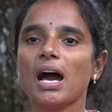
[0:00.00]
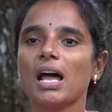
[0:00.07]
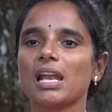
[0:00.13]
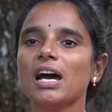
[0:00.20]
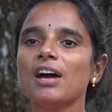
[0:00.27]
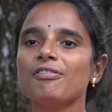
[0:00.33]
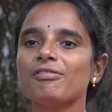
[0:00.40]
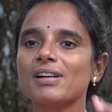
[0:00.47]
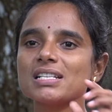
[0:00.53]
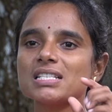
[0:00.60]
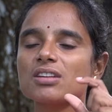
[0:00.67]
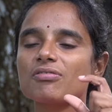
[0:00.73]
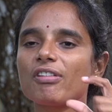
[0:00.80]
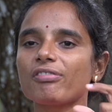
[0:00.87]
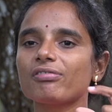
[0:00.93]
అలా
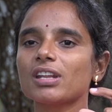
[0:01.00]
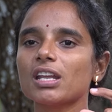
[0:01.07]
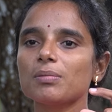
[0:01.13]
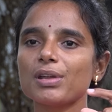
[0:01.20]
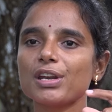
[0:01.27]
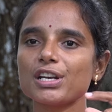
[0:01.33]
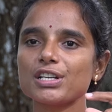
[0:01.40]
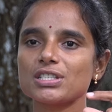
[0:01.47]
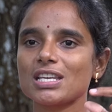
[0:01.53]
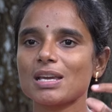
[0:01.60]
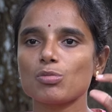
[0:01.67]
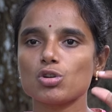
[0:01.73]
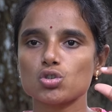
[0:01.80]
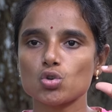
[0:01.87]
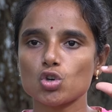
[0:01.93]
ఫస్ట్ ఫిఫ్టీన్ మినిట్స్
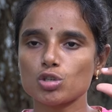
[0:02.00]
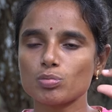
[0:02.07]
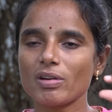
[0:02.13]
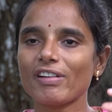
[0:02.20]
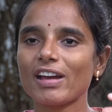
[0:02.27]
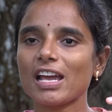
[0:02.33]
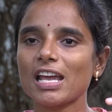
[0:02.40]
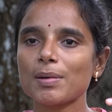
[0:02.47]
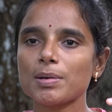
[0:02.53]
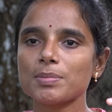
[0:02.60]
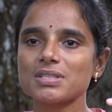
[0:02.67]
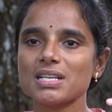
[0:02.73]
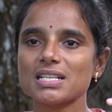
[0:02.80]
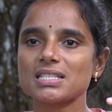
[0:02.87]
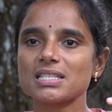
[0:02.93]
ఏమో సూక్ష్మ వ్యాయామం
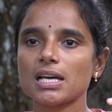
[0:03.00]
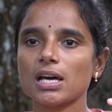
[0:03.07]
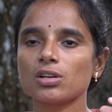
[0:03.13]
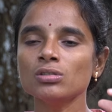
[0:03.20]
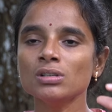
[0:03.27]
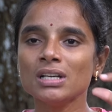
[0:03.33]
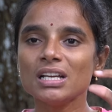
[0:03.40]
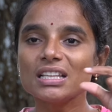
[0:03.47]
చేస్తారు